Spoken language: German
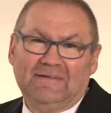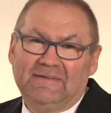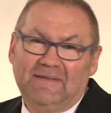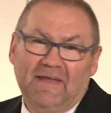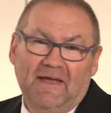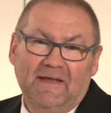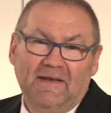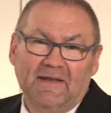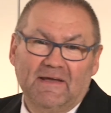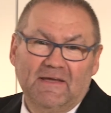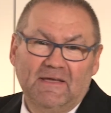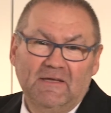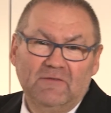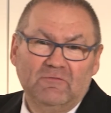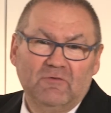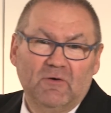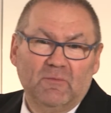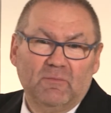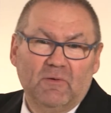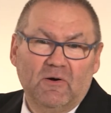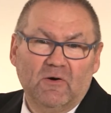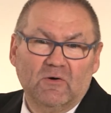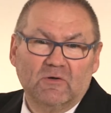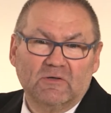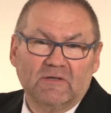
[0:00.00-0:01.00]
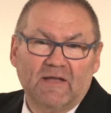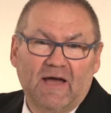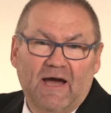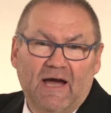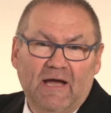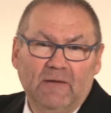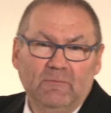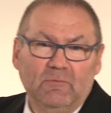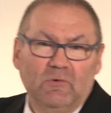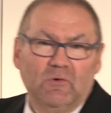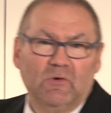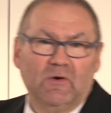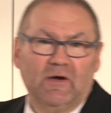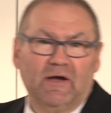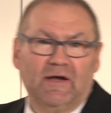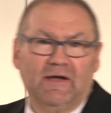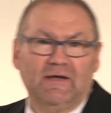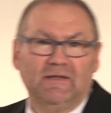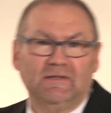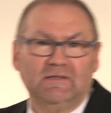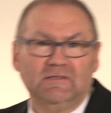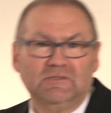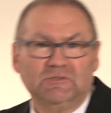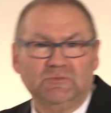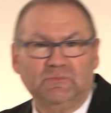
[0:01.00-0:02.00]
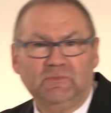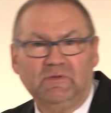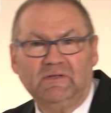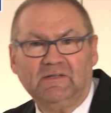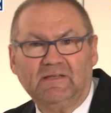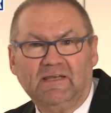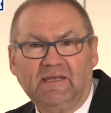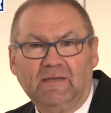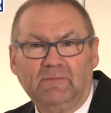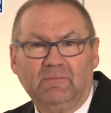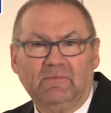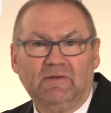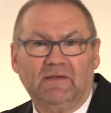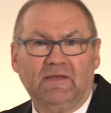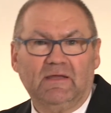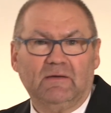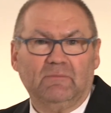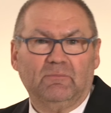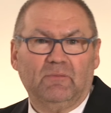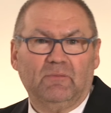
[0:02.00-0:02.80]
Der Energieverbrauch der Einbaugeräte spielt neben der